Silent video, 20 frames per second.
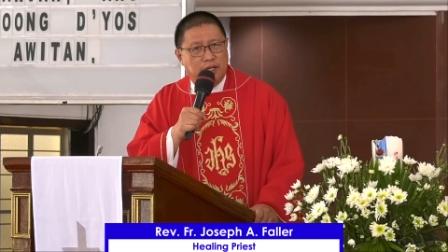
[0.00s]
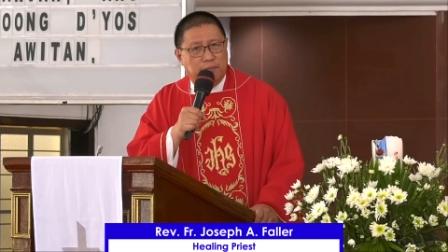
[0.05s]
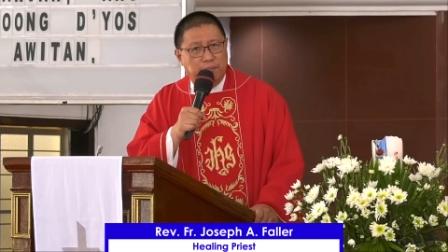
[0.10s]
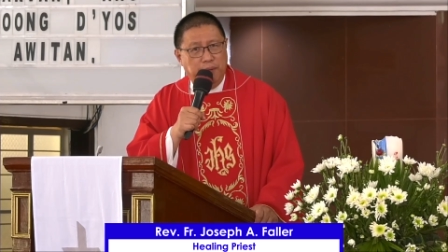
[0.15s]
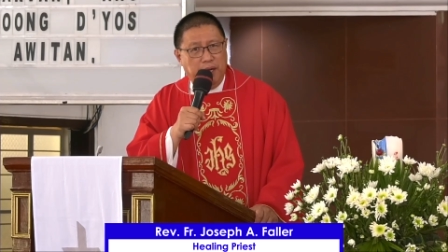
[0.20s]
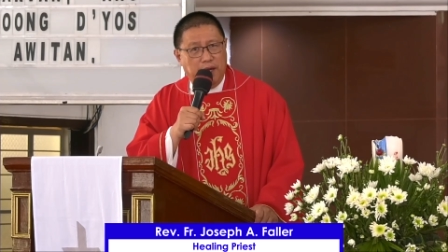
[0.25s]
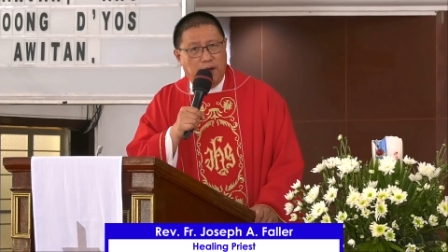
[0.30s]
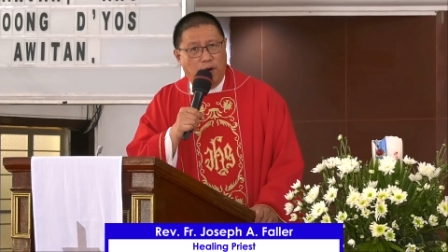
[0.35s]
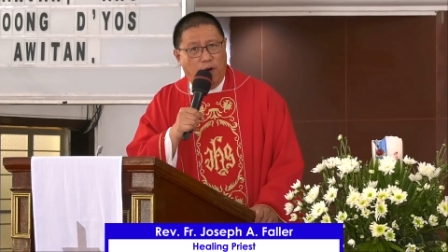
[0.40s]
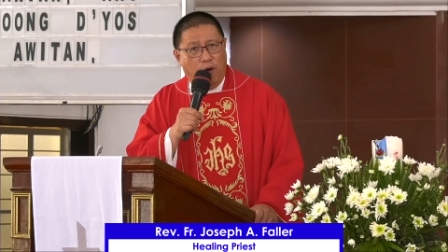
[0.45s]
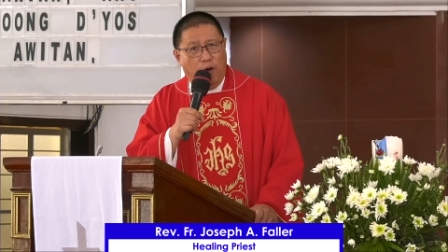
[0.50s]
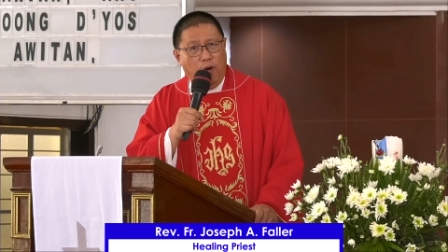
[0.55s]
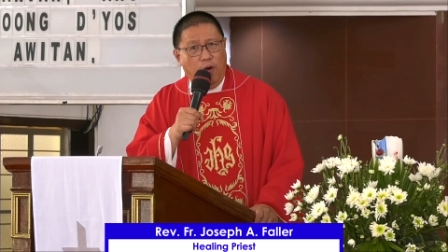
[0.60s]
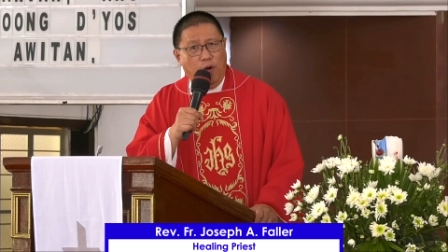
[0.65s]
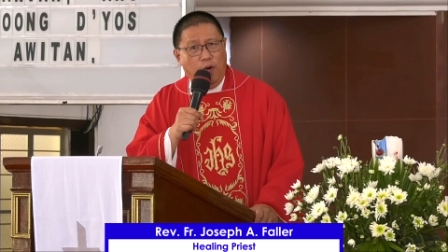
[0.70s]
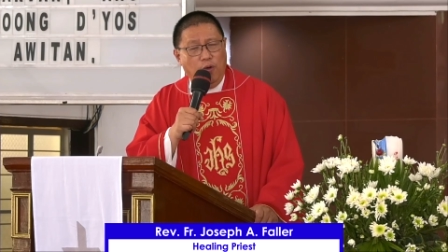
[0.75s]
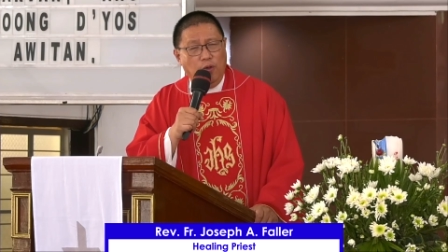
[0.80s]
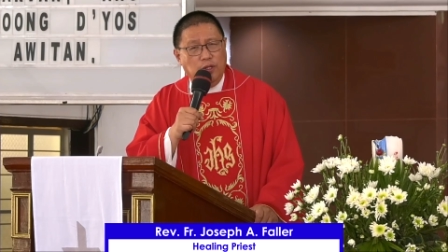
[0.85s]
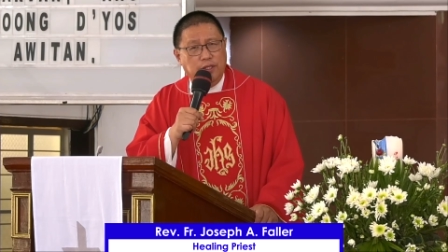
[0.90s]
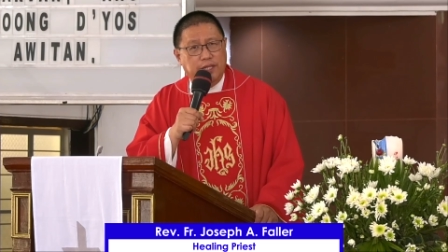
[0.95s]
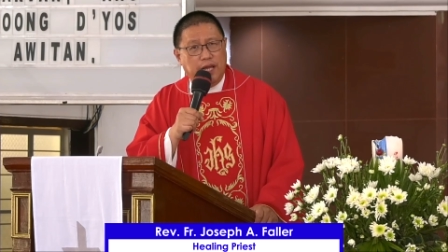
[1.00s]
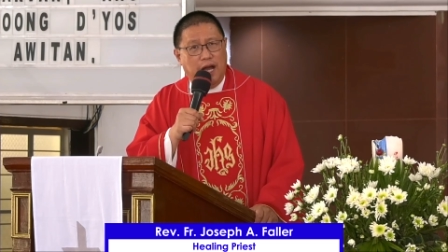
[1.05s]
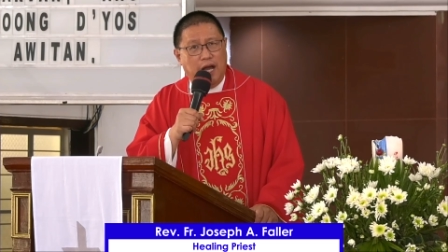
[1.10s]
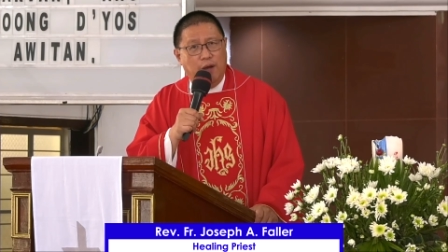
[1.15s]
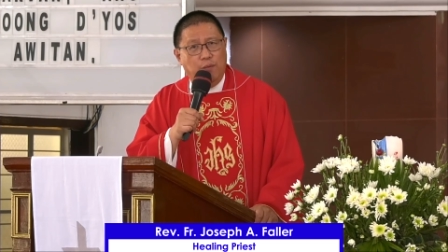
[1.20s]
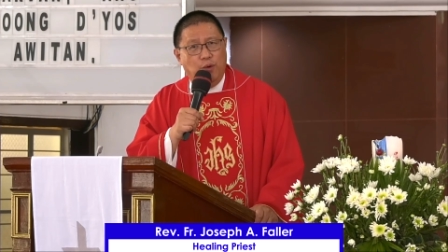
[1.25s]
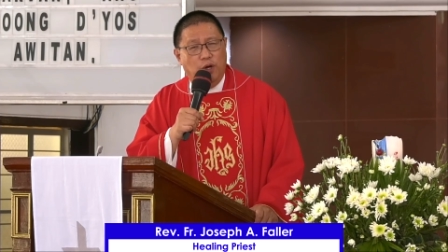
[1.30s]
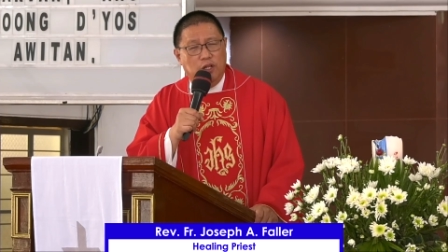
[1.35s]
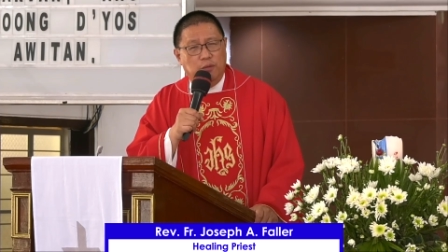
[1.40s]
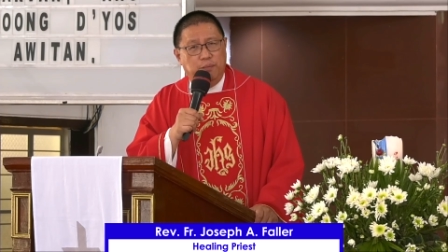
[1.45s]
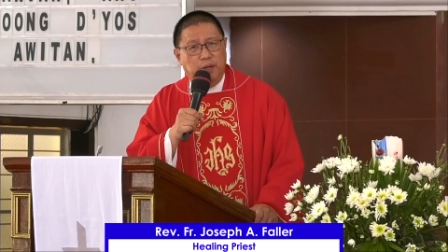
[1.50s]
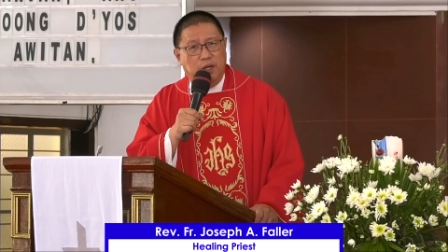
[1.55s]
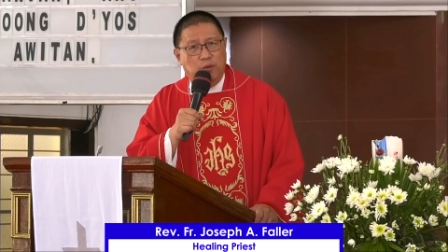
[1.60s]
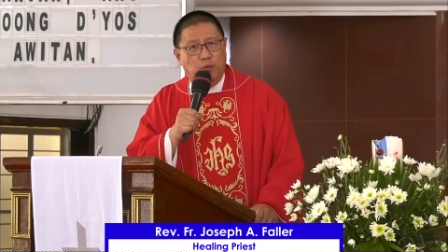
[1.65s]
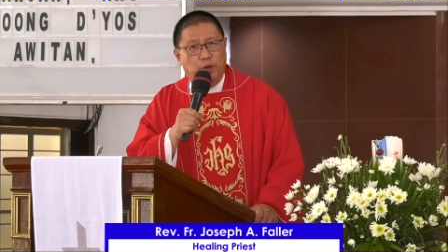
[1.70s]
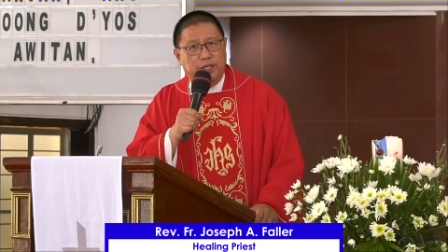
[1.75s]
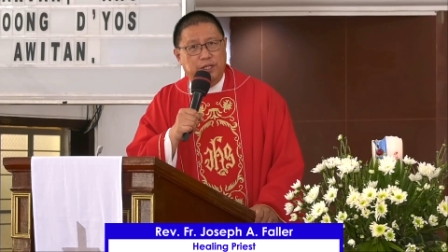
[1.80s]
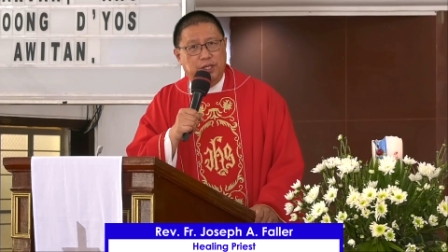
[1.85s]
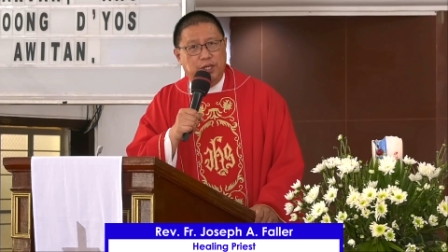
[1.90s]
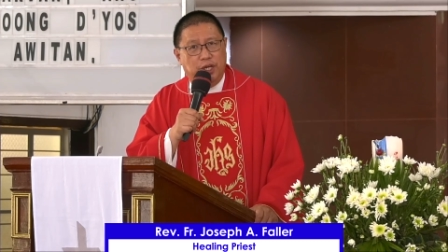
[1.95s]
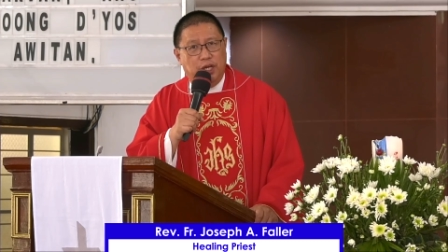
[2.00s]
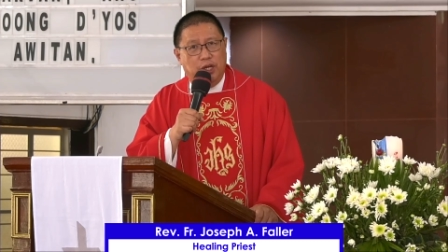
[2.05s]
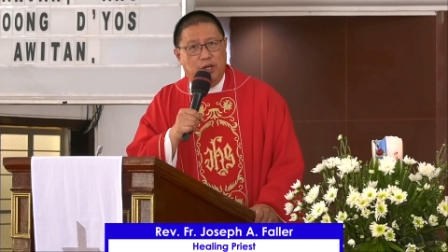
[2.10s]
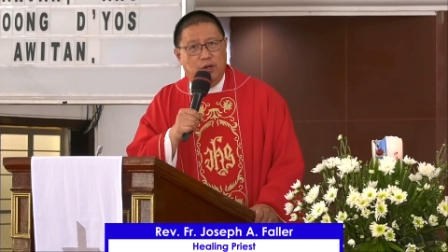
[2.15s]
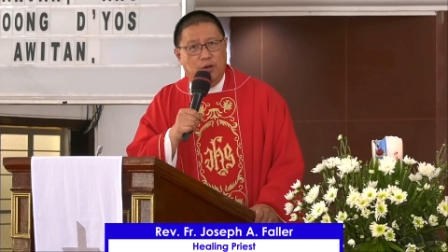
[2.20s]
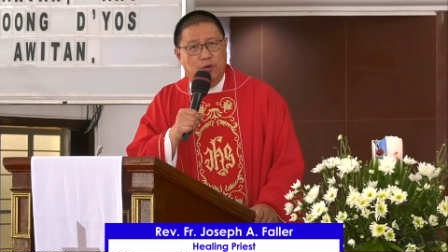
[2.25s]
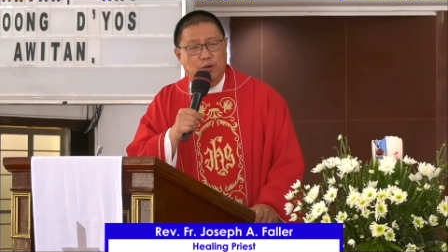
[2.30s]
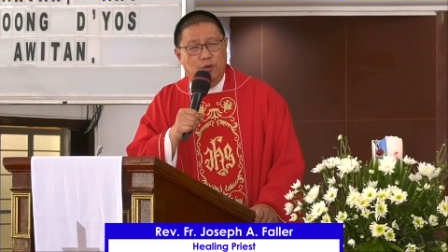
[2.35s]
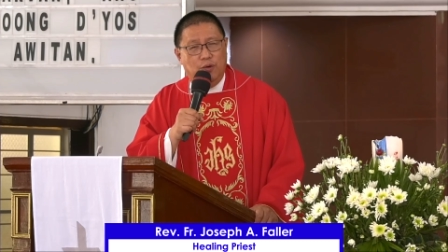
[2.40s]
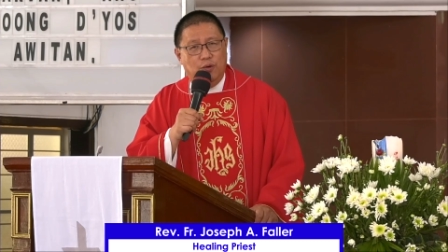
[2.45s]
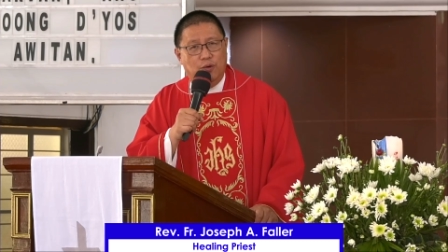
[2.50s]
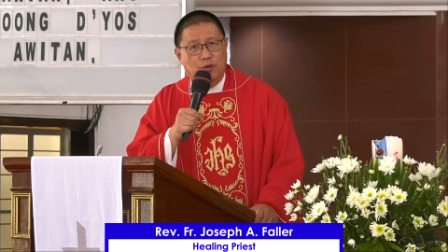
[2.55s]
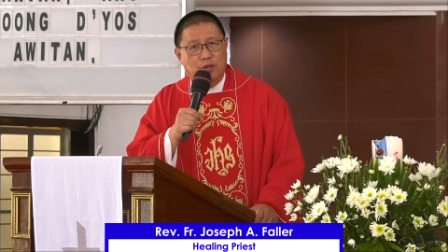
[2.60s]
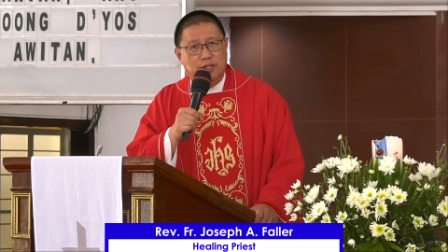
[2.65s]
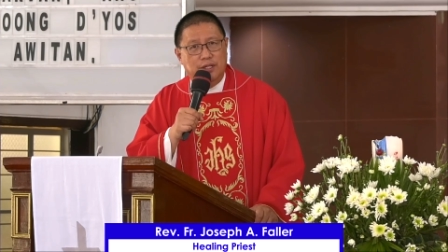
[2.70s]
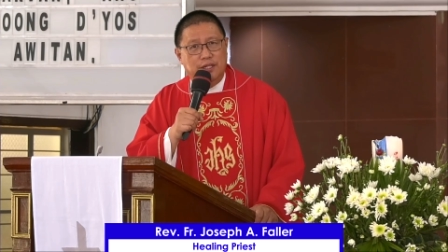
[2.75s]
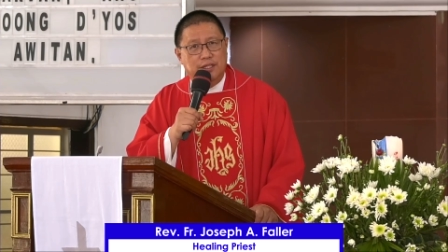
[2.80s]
Behold, I will be with you